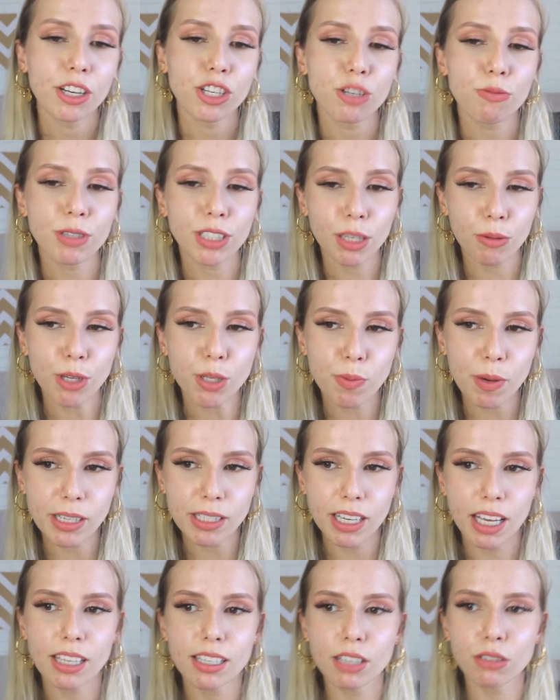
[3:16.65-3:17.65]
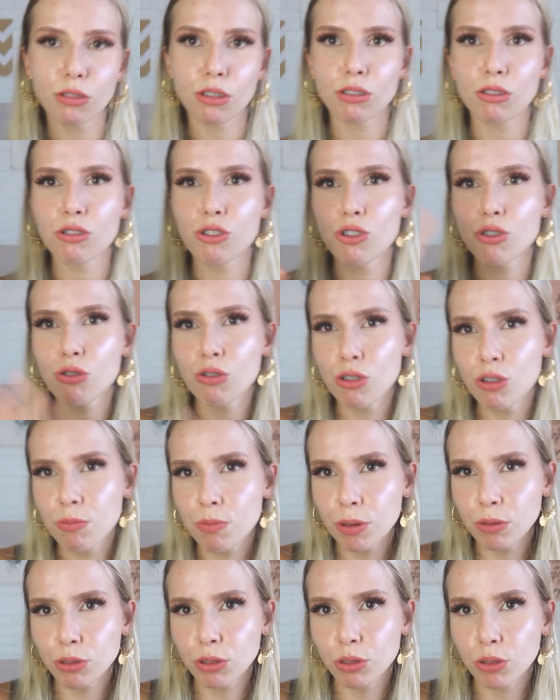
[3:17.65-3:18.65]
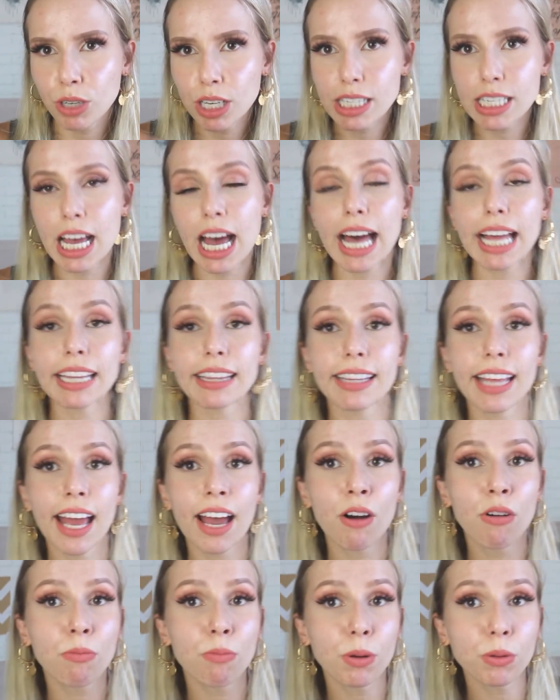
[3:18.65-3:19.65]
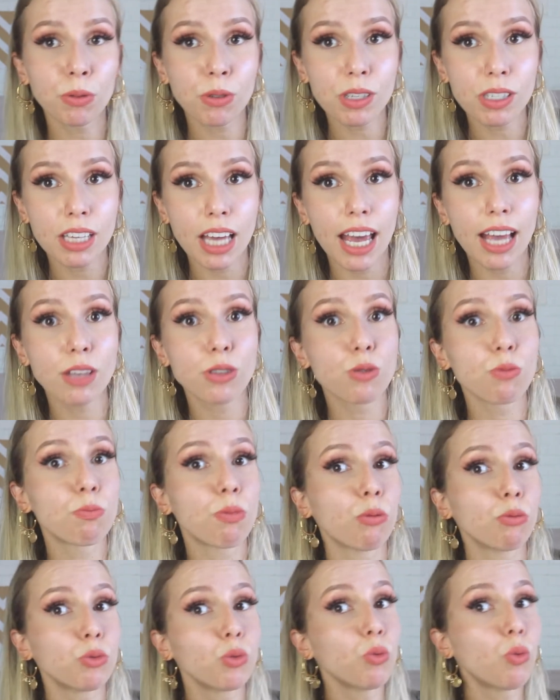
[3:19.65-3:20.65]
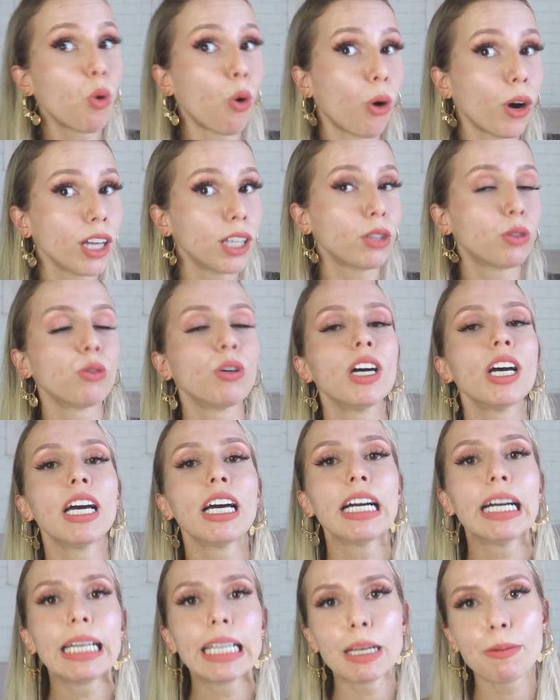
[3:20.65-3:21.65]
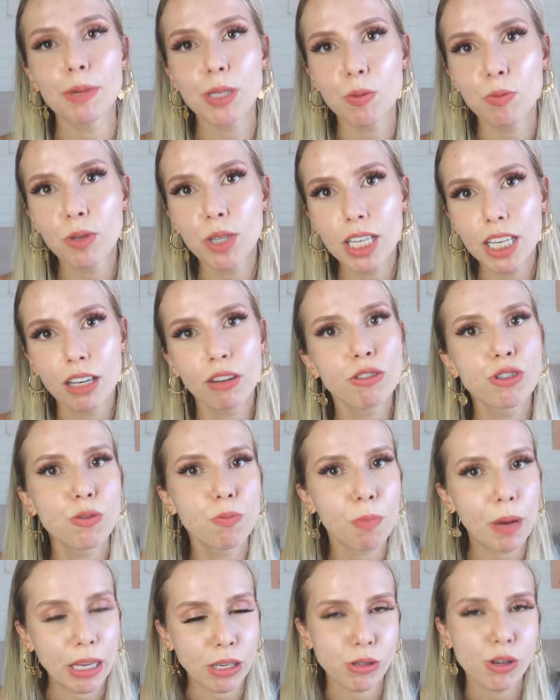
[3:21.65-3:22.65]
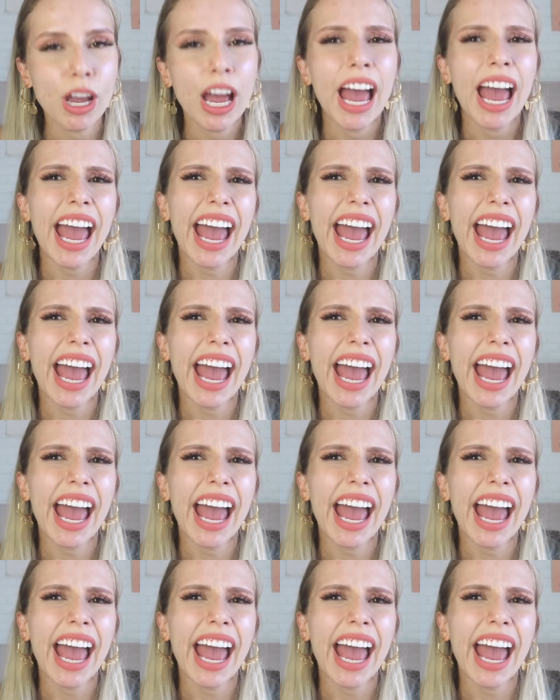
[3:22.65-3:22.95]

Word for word: de manter meus pacientes em torno de 1,2 até 1,6, 1,8 gramas por quilo de peso.